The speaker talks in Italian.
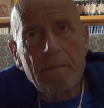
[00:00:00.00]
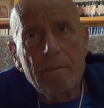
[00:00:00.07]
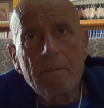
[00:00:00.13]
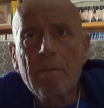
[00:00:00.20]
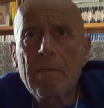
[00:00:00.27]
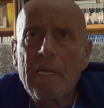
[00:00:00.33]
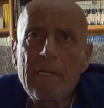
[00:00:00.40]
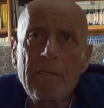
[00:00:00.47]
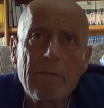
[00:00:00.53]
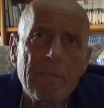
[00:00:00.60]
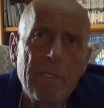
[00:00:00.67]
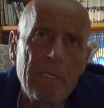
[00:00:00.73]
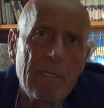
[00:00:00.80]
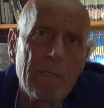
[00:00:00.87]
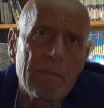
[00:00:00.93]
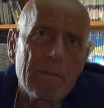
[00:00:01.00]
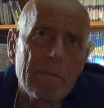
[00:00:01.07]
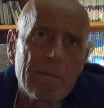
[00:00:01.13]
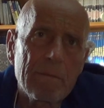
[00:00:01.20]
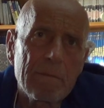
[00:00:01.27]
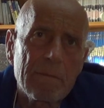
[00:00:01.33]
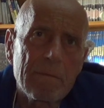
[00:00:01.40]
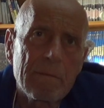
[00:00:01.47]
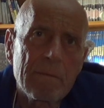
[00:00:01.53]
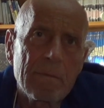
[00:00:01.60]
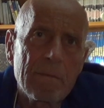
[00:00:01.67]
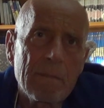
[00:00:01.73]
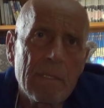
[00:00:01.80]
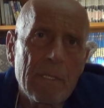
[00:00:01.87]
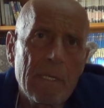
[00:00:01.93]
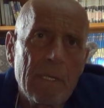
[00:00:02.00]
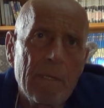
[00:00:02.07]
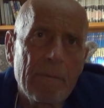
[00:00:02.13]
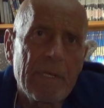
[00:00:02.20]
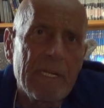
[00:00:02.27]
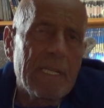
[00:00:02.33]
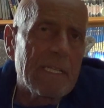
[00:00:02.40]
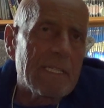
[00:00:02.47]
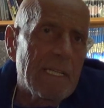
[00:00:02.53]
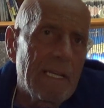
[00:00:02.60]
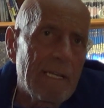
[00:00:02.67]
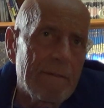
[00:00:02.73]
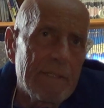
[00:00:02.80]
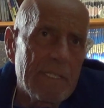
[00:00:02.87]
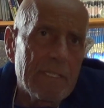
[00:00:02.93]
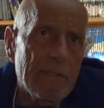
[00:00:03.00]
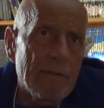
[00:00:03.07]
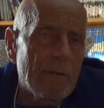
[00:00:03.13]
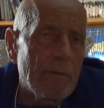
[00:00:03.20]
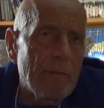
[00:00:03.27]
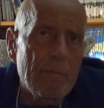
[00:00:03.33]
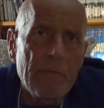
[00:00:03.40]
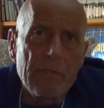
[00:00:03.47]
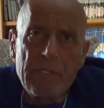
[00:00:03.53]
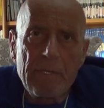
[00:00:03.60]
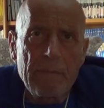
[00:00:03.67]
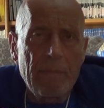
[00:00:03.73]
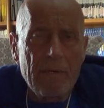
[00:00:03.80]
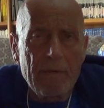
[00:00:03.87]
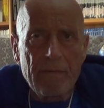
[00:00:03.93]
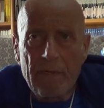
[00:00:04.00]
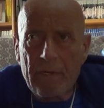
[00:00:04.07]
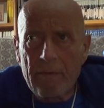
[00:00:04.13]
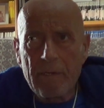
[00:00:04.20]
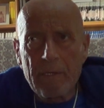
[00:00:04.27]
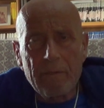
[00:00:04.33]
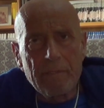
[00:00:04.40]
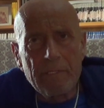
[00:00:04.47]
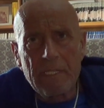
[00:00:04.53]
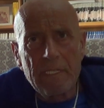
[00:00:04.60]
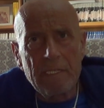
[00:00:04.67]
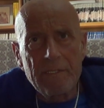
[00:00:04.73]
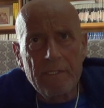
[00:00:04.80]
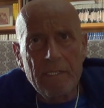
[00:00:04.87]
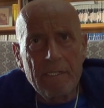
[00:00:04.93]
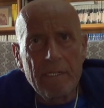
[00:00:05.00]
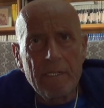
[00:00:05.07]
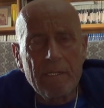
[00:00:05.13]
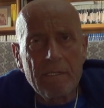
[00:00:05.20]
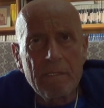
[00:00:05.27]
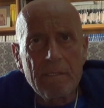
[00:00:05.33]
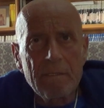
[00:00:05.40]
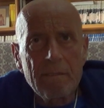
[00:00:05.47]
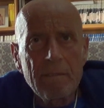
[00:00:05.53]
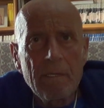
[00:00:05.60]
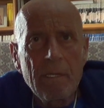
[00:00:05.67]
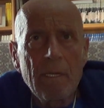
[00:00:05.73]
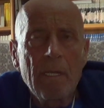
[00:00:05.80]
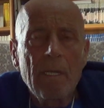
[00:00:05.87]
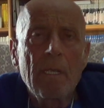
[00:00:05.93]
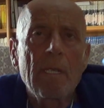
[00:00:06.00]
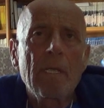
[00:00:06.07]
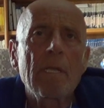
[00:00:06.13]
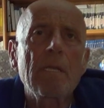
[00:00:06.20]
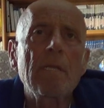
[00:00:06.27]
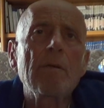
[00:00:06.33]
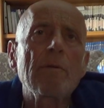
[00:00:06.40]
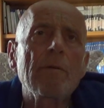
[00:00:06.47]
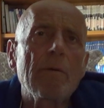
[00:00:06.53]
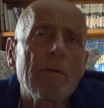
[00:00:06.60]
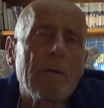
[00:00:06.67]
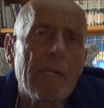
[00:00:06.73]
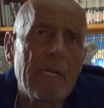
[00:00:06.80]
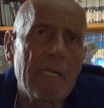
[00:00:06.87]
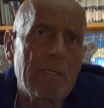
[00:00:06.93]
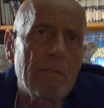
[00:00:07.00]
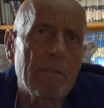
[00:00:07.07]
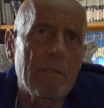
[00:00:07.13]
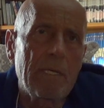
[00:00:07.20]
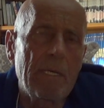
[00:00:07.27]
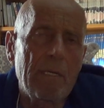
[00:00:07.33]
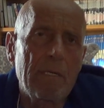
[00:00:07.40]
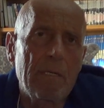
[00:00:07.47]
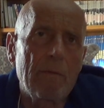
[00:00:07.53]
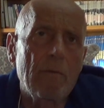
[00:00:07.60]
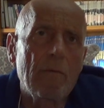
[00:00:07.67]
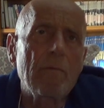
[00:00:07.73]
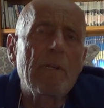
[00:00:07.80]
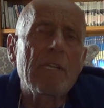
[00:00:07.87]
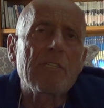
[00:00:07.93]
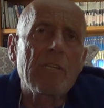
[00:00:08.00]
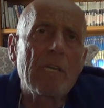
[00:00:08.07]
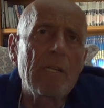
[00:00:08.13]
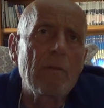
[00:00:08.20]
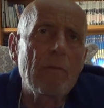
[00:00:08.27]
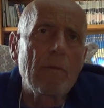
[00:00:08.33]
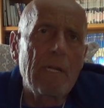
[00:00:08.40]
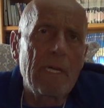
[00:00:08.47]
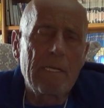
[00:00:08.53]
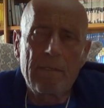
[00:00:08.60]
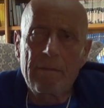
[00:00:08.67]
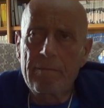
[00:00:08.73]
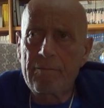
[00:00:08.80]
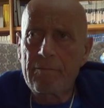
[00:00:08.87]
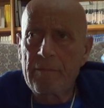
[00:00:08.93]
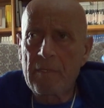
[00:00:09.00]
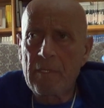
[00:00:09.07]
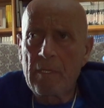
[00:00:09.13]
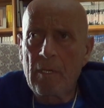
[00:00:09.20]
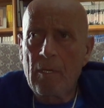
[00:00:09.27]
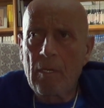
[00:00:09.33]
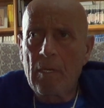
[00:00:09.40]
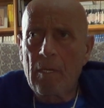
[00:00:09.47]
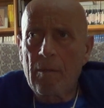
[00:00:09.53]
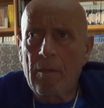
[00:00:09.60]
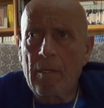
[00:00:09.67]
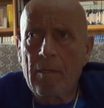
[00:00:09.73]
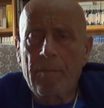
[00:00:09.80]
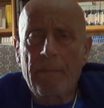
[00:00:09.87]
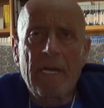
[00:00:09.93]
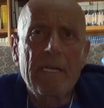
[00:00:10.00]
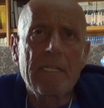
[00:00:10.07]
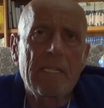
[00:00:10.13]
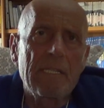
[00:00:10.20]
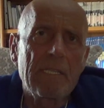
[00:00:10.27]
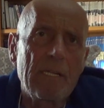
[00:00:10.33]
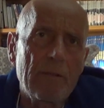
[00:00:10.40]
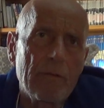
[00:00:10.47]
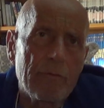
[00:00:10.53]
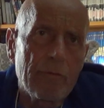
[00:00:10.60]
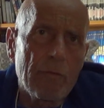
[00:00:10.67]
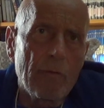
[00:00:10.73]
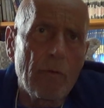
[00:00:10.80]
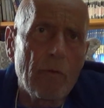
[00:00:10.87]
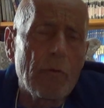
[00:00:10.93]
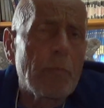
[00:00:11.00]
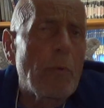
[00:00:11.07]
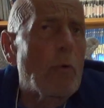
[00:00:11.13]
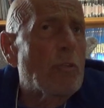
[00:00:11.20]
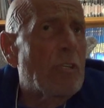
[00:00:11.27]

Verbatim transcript: non hanno Dio, perché se l'avessero non potrebbero fare una cosa del genere. Io non credo che una cellula, parte del nostro corpo, o